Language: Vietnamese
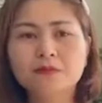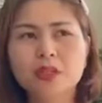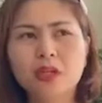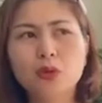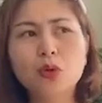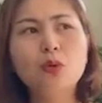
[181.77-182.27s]

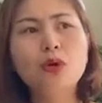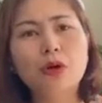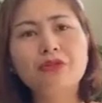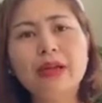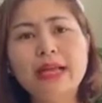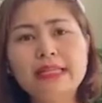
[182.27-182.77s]
thì tôi luôn có
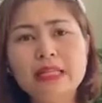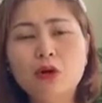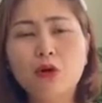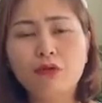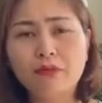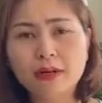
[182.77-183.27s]
những anh chị
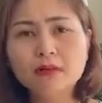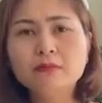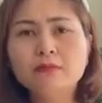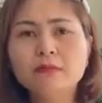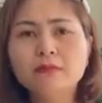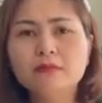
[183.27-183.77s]
cố vấn
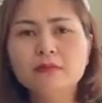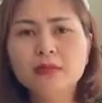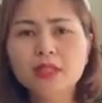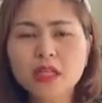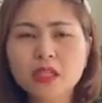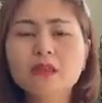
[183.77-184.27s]

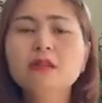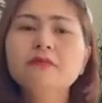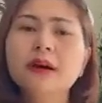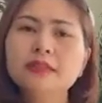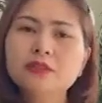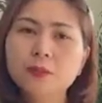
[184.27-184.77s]
tư
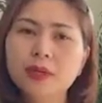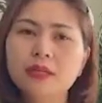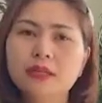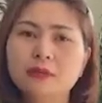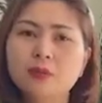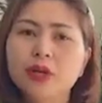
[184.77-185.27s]
vấn cho mình
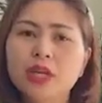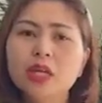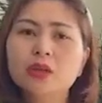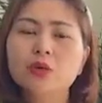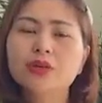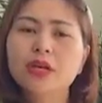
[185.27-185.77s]
mỗi khi
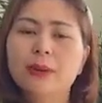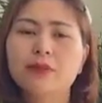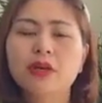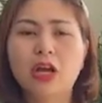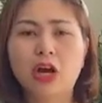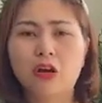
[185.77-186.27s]
tôi nhận gặp
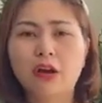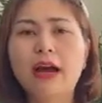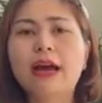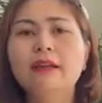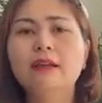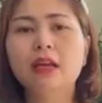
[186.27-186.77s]
những
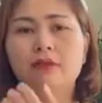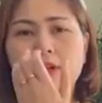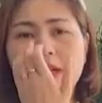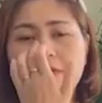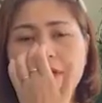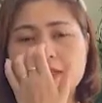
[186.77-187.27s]
khăn những cái vấn
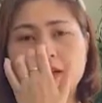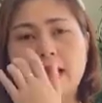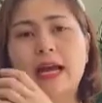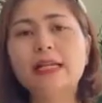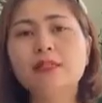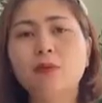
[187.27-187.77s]
đề về trở
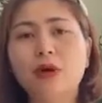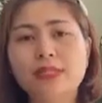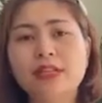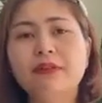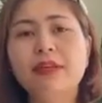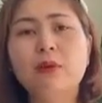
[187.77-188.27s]
ngại trong quá
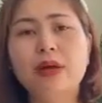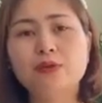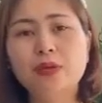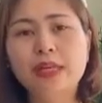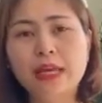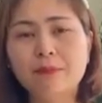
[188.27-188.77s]
trình về điều hành
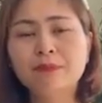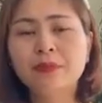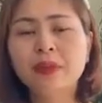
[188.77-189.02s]
doanh nghiệp